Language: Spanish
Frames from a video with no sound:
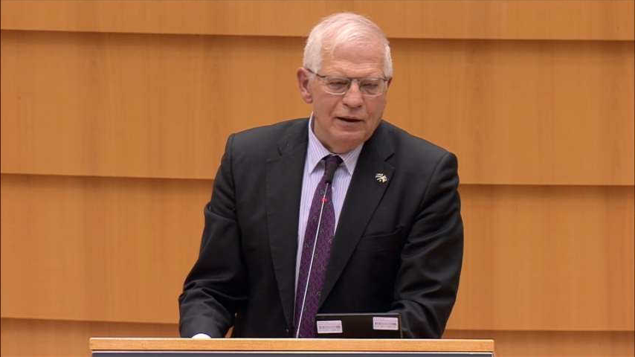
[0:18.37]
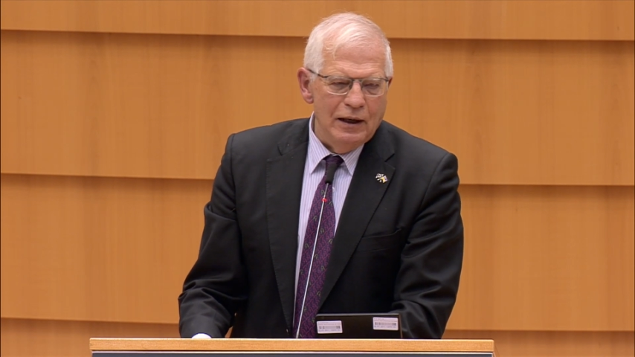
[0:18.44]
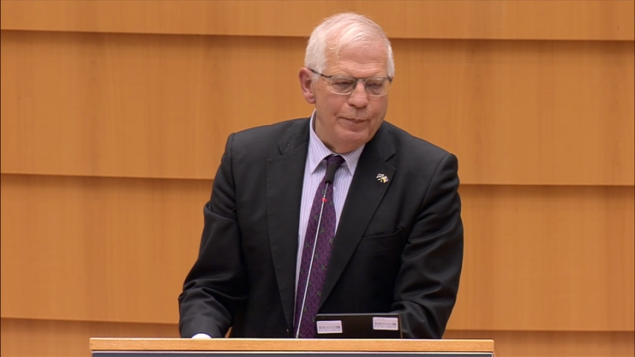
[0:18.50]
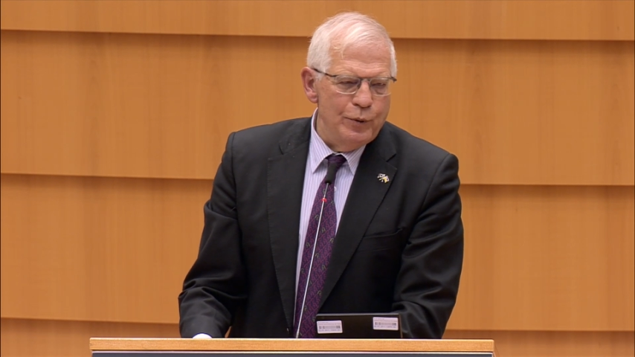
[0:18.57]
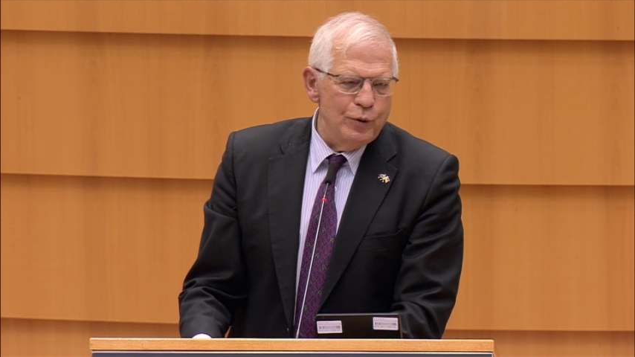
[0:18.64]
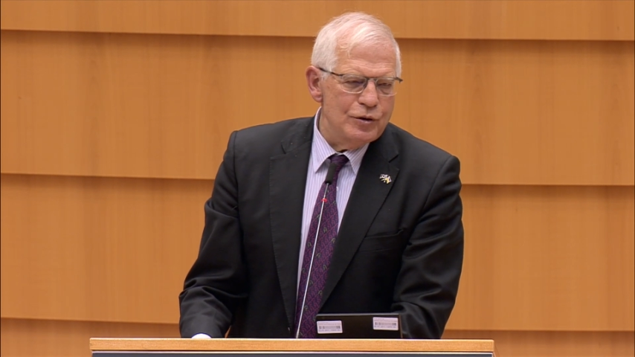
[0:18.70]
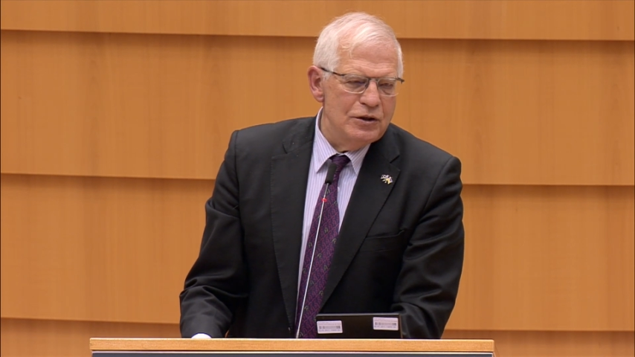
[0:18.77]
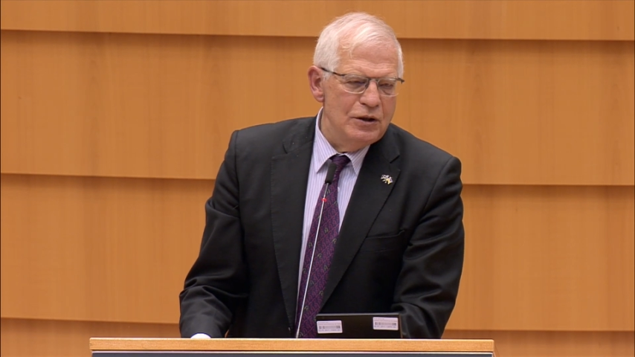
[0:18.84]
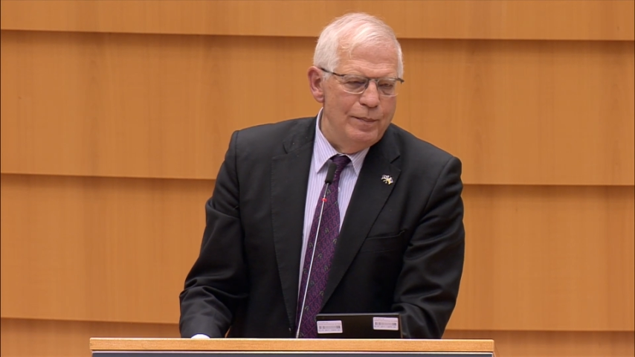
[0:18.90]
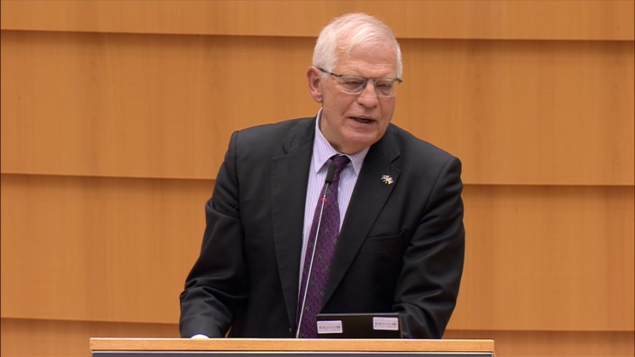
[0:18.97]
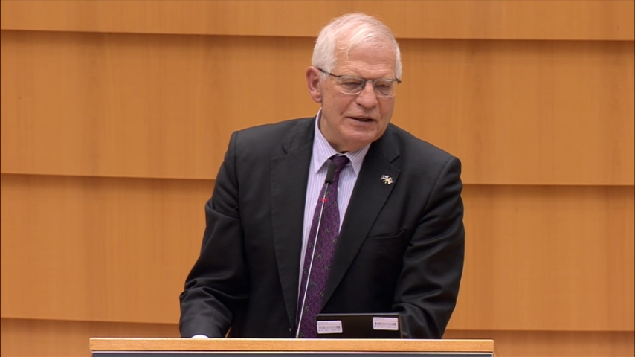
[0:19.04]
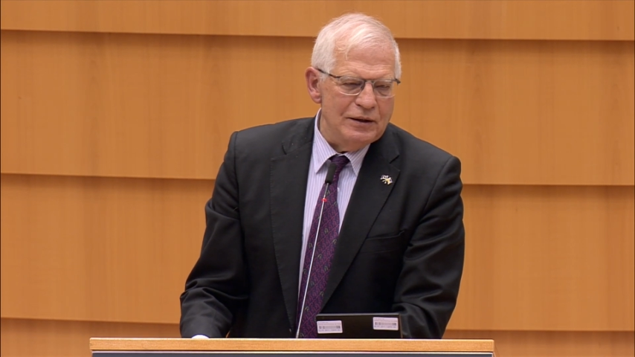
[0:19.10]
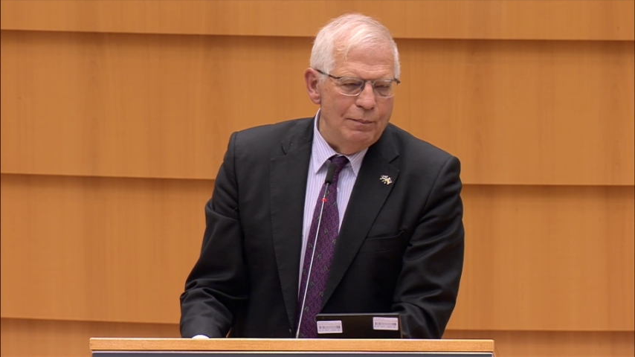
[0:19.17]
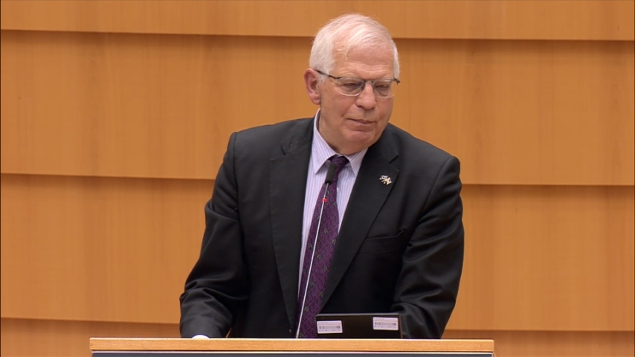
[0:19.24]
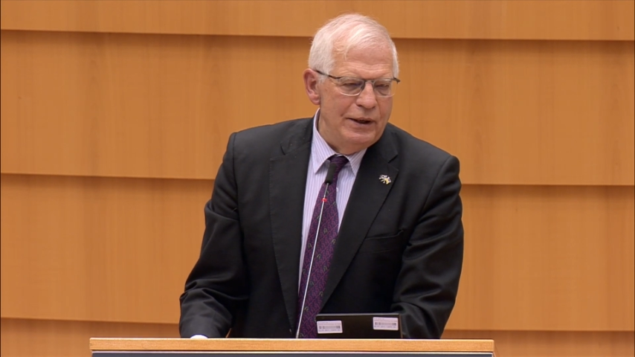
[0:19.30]
que en la
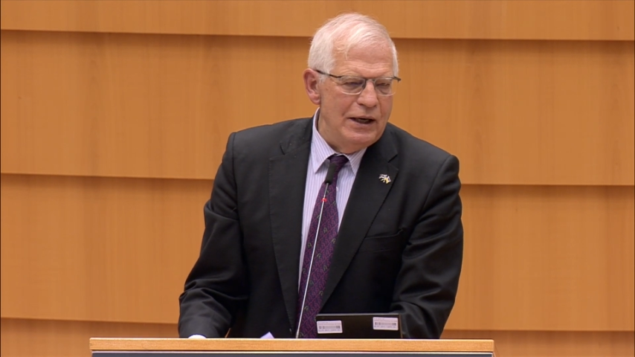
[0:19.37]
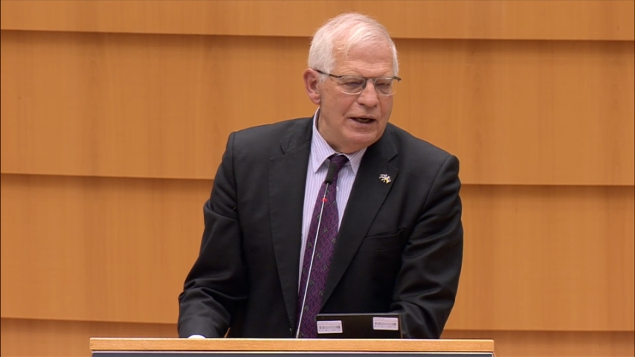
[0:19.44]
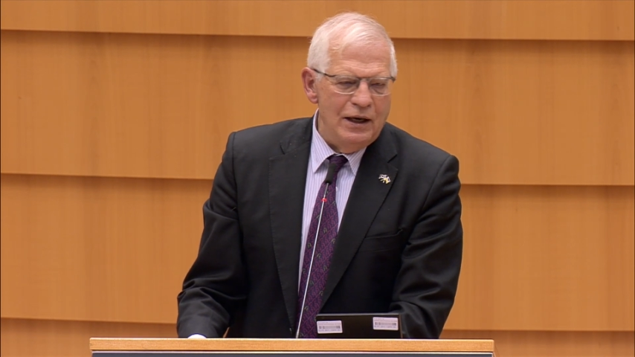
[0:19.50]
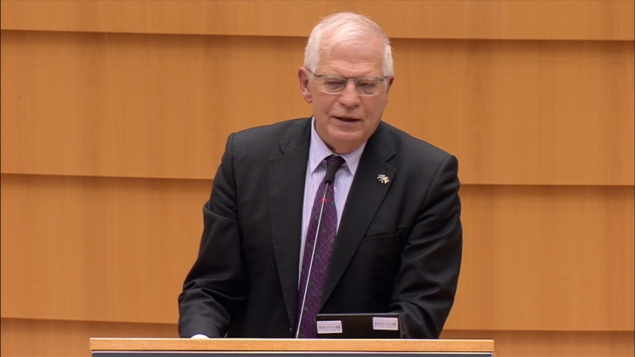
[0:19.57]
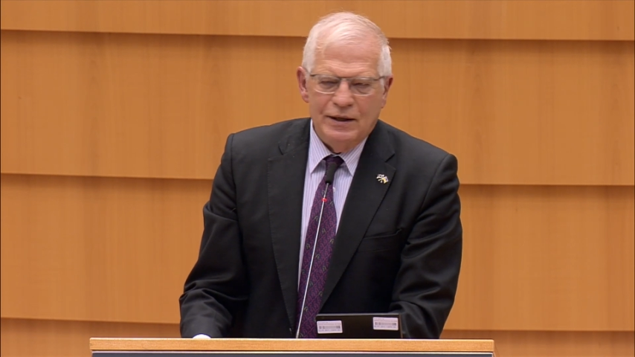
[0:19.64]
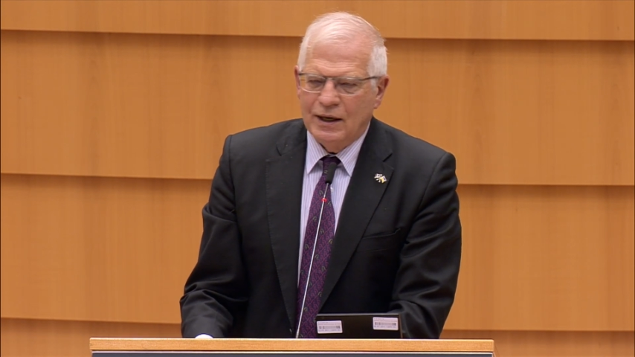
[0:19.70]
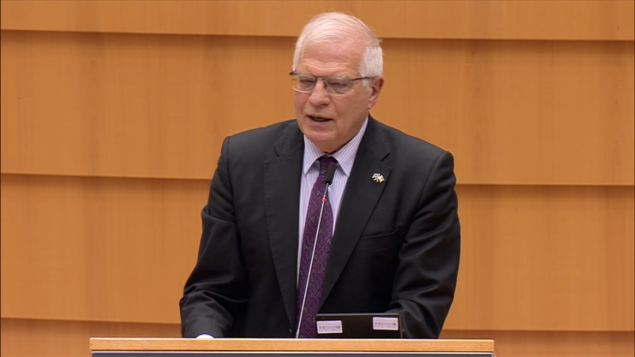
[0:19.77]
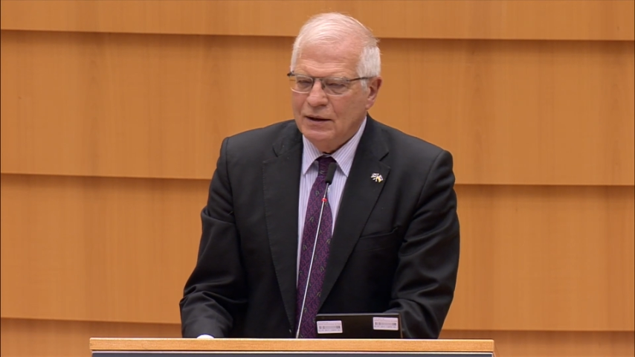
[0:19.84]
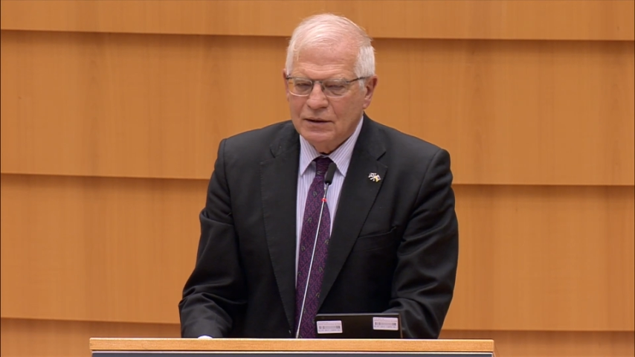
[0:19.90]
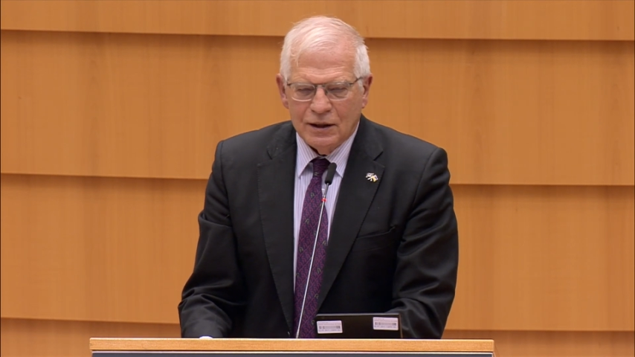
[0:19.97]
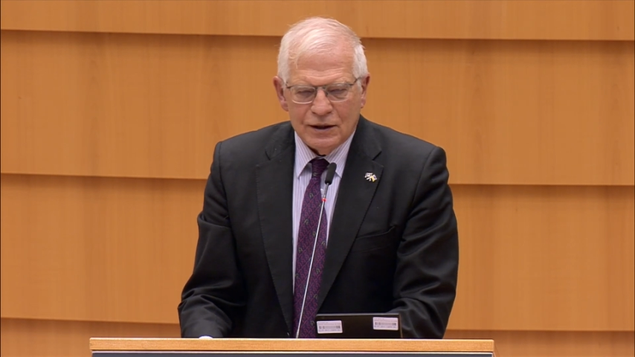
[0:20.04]
próxima Asamblea General